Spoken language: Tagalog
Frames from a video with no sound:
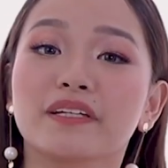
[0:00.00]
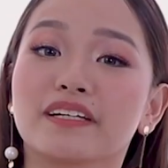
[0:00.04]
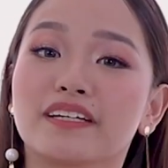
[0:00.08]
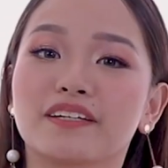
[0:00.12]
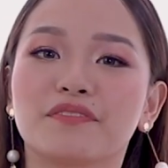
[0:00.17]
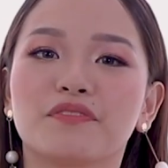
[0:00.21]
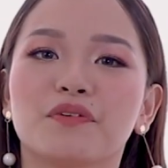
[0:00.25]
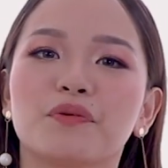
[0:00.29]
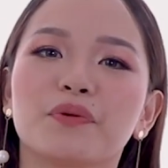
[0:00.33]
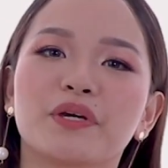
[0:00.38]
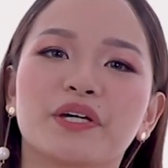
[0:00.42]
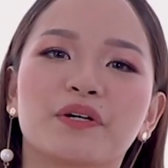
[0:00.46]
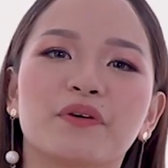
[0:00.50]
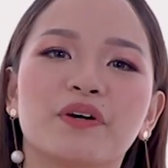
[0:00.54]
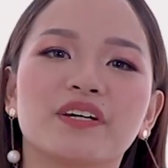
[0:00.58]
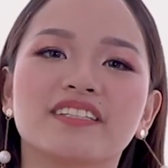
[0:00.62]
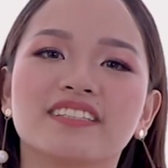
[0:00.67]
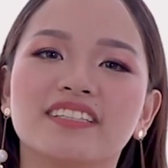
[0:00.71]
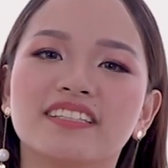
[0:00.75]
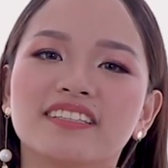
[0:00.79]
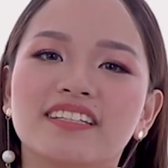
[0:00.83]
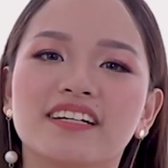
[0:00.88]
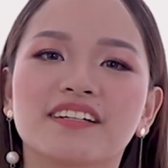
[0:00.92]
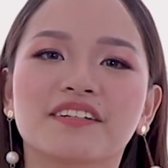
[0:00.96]
pinag-giveaway ko
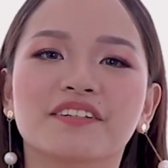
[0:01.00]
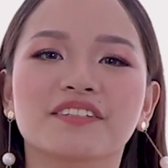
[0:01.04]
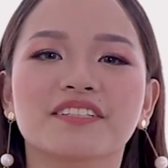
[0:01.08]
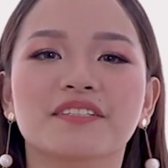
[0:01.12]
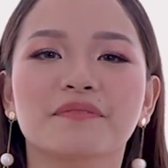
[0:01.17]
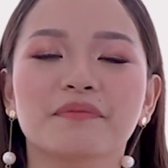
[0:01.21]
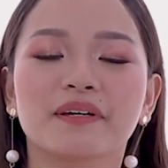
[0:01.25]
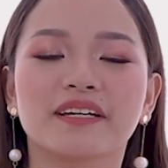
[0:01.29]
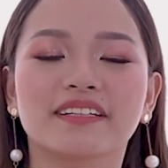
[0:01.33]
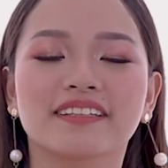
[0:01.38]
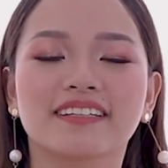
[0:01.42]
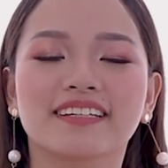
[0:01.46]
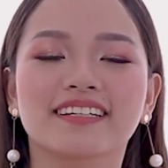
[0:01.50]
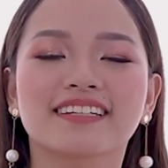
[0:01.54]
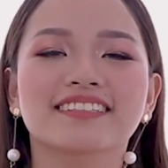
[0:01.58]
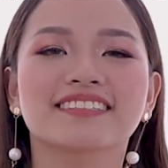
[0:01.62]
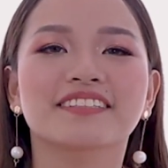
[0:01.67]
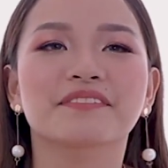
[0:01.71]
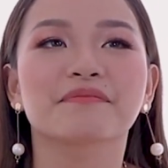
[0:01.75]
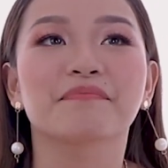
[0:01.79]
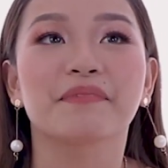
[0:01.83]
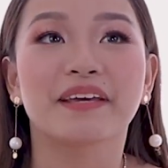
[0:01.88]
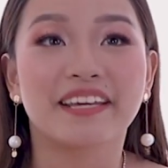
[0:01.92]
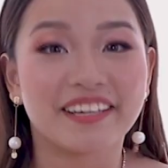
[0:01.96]
is Detail
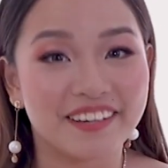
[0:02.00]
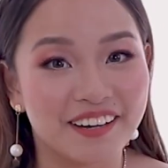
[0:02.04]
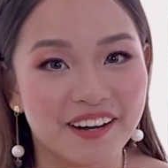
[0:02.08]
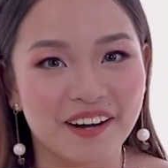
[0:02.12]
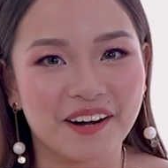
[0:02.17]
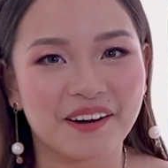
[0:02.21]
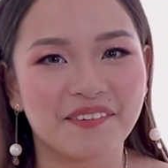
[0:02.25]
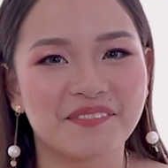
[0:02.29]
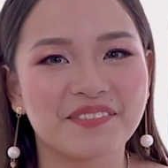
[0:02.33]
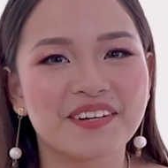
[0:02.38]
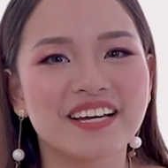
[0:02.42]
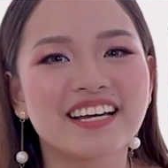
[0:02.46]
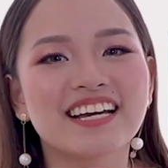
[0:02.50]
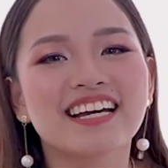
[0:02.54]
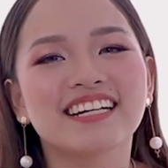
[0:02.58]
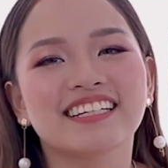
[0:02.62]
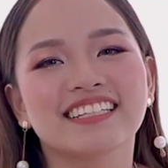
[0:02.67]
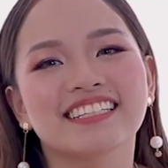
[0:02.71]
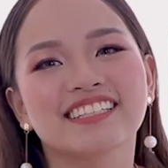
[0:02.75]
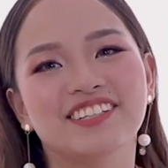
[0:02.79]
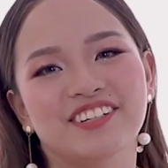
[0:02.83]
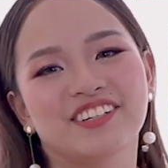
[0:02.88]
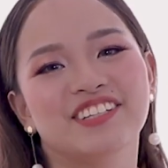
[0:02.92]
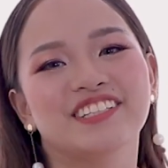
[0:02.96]
Cosmetics makeup.
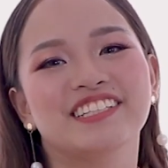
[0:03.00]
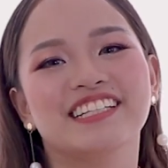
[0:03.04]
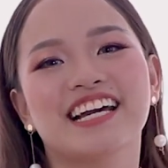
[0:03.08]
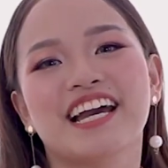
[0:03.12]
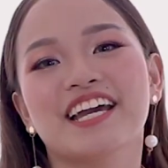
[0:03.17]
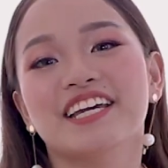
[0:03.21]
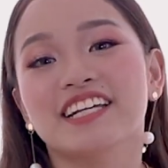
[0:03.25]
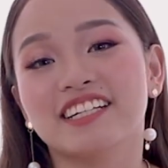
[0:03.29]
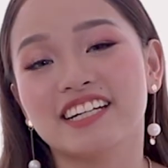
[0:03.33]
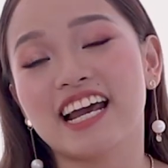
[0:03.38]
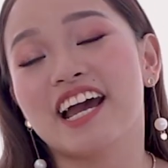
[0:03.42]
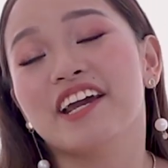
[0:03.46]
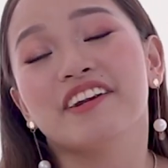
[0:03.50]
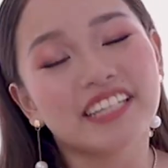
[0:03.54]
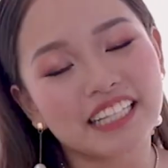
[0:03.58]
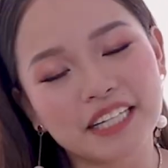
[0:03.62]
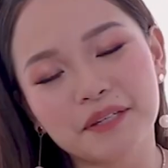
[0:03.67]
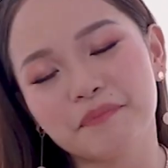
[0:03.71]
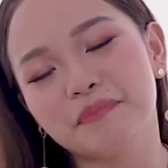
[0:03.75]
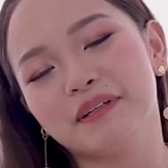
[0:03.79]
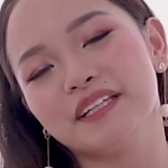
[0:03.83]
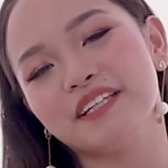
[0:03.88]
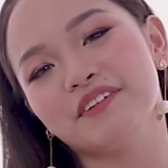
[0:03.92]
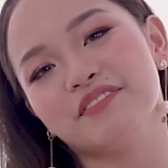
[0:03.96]
Yun, I, I
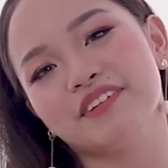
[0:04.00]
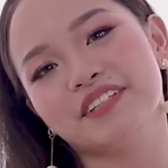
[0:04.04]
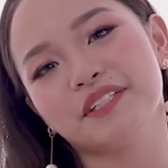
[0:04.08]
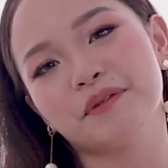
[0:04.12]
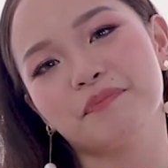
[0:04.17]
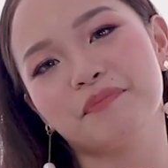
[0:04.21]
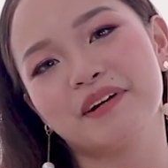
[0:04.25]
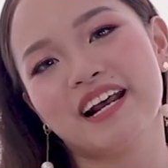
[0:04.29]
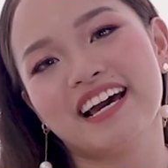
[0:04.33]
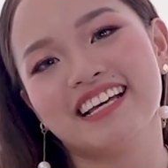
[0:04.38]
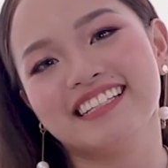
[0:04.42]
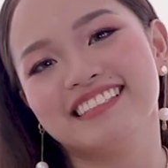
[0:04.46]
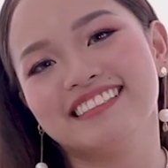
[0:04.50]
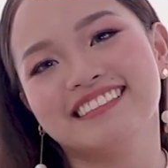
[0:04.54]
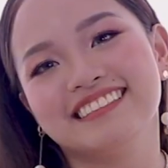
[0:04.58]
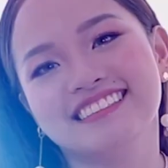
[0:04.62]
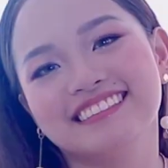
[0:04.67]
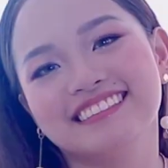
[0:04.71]
really believe in the brand.